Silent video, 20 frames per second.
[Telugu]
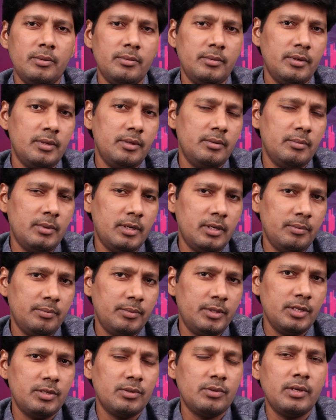మనం మనం
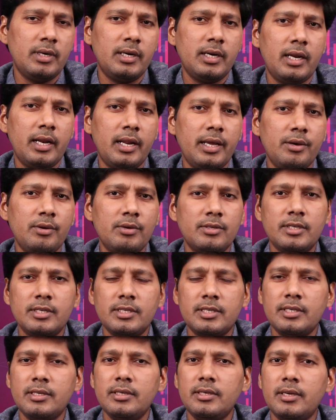తీసుకున్న అండర్లయింగ్
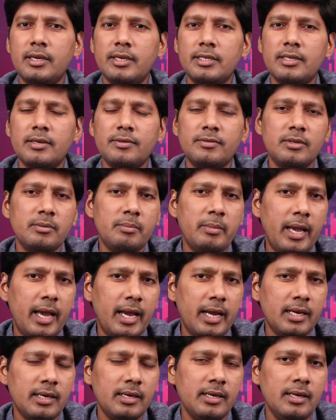వచ్చేసి హెచ్డిఎఫ్సి
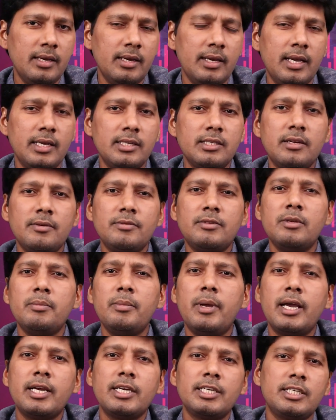బ్యాంక్ హెచ్డిఎఫ్సి
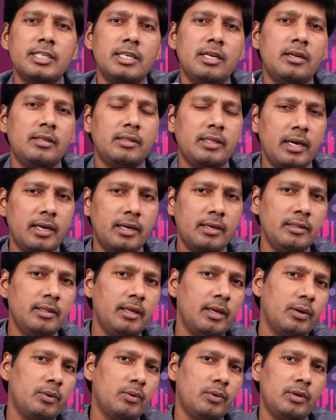బ్యాంక్ షేర్
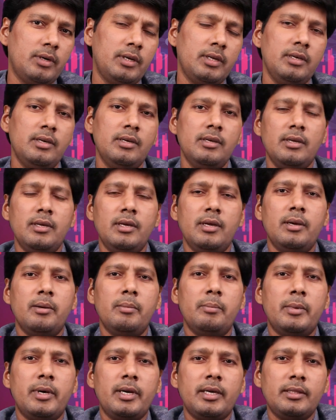తగ్గిందనుకోండి అనుకోండి
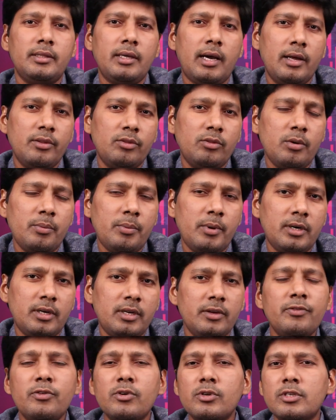మనకి
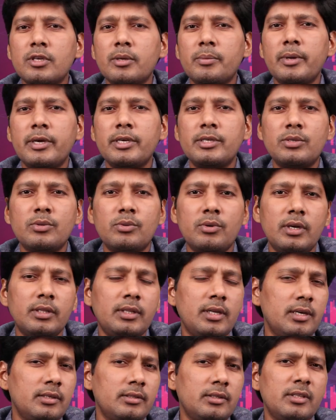దాంతోపాటు ఫ్యూచర్ ప్రైస్
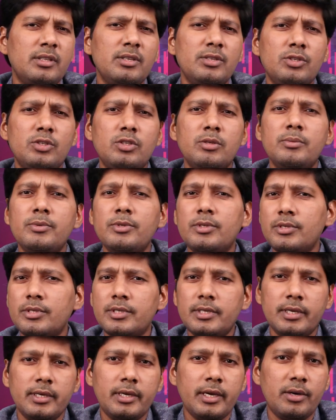కూడా తగ్గుతుంది ఇంచుమించు
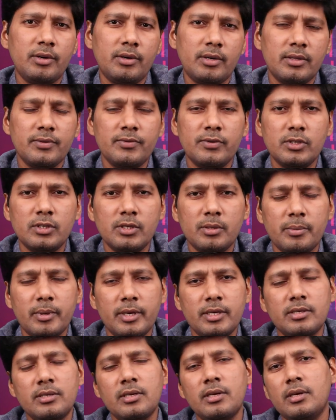సింక్ అయి ఉంటుంది ఫ్యూచర్
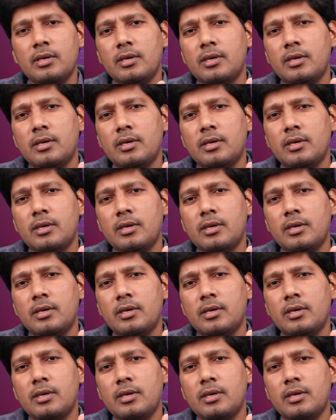ప్రైస్